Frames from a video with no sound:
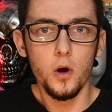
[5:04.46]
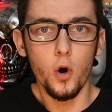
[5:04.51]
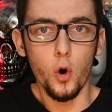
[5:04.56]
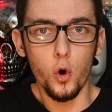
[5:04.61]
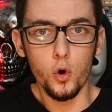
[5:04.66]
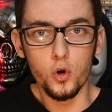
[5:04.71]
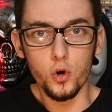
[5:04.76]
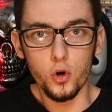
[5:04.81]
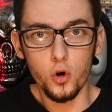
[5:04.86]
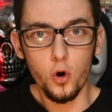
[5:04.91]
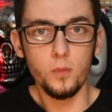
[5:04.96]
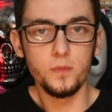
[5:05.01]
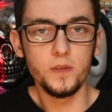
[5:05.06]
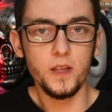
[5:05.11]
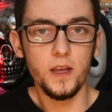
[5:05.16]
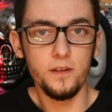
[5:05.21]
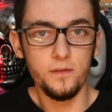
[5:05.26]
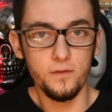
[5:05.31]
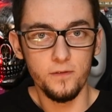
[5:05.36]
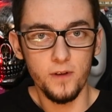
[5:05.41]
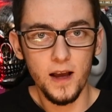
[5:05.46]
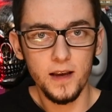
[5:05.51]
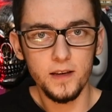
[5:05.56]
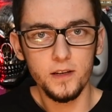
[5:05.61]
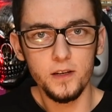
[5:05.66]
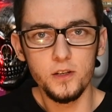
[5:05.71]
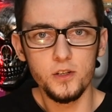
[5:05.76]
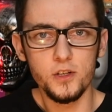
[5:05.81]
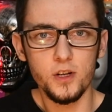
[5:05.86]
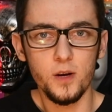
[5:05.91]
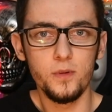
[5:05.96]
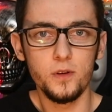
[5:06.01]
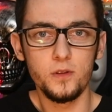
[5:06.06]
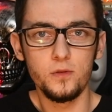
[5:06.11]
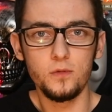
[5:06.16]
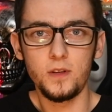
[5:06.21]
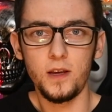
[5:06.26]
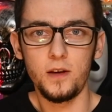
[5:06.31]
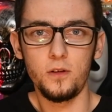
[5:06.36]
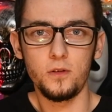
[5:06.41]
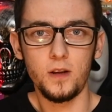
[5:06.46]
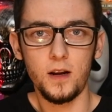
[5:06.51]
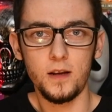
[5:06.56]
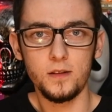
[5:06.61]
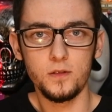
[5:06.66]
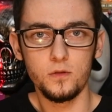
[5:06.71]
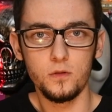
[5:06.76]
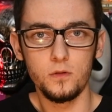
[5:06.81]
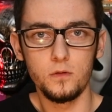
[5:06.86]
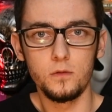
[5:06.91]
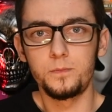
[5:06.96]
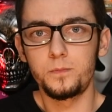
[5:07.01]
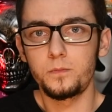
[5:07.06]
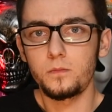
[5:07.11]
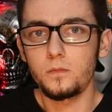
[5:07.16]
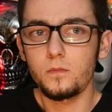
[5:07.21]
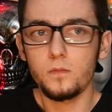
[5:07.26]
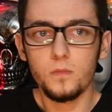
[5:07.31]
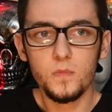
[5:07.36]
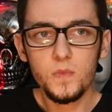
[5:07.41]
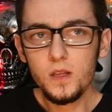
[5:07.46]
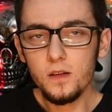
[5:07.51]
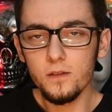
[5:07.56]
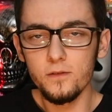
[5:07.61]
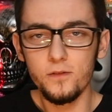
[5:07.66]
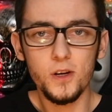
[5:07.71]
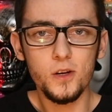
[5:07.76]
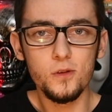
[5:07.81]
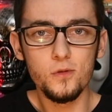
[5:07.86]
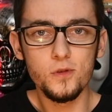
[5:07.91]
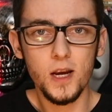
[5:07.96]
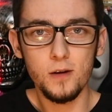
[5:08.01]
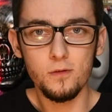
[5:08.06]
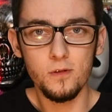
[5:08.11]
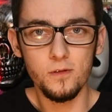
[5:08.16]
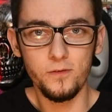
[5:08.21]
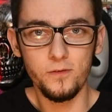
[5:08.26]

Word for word: ogromnej wagi, żeby tutaj od razu wykluczały